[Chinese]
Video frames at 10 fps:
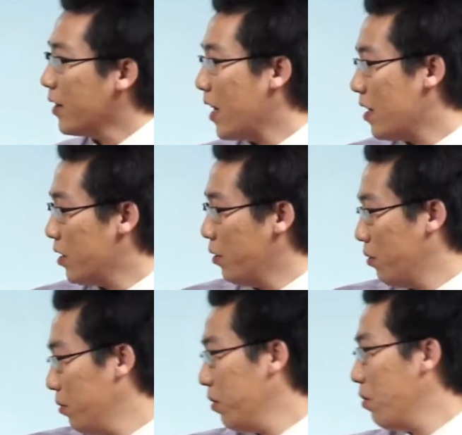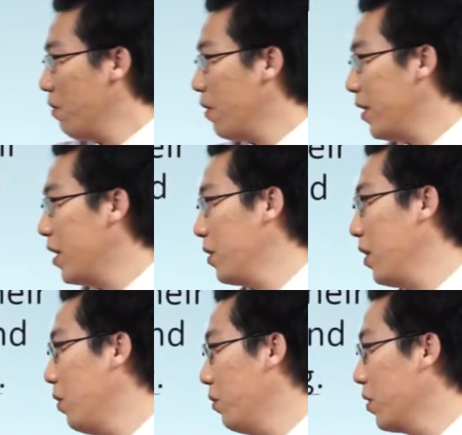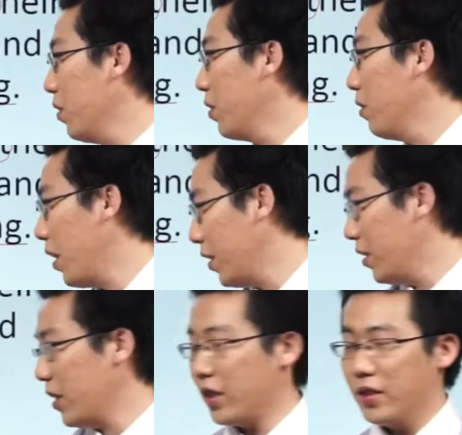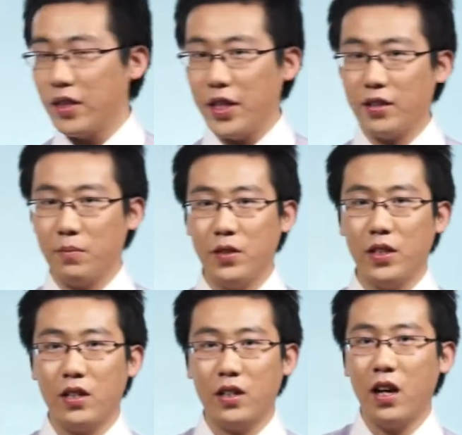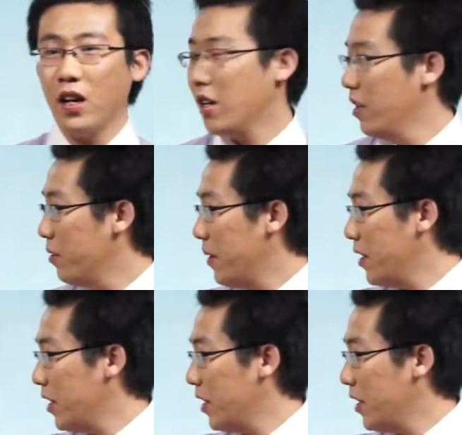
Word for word: 但是有同学会问，那你 although 的话，你这个 z 怎么解释，对吧？